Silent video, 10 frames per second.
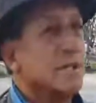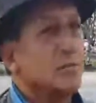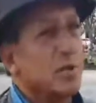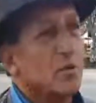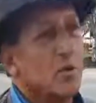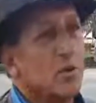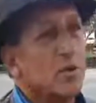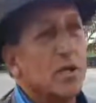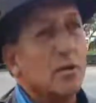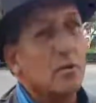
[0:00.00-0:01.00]
Siempre
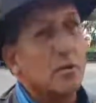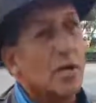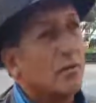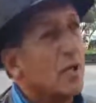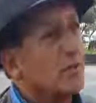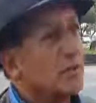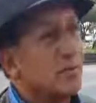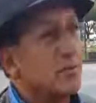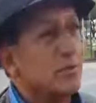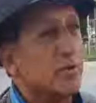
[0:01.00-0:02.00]
julio y nunca fallo,
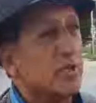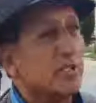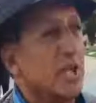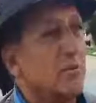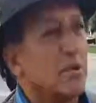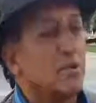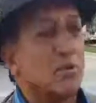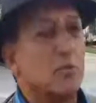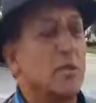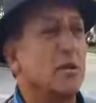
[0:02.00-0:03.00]
siempre estoy de
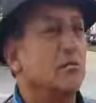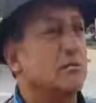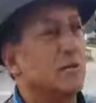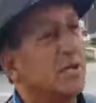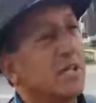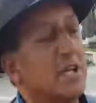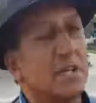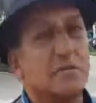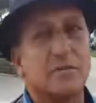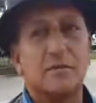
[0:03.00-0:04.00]
sábados, domingos,
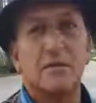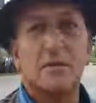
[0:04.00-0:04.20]
feriados.